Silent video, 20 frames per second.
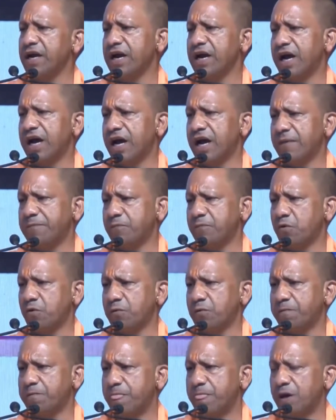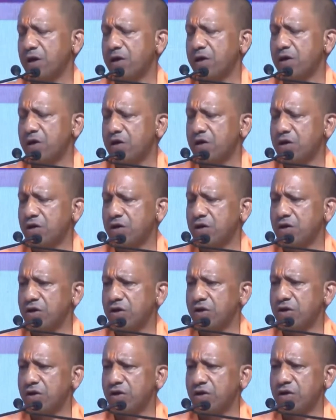कि मैंने कहा आपको
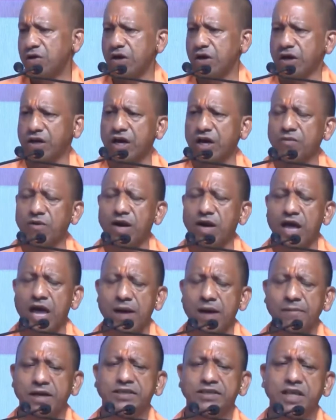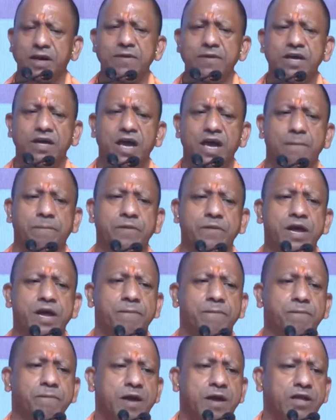कि न केवल एमएसएमई e के अपने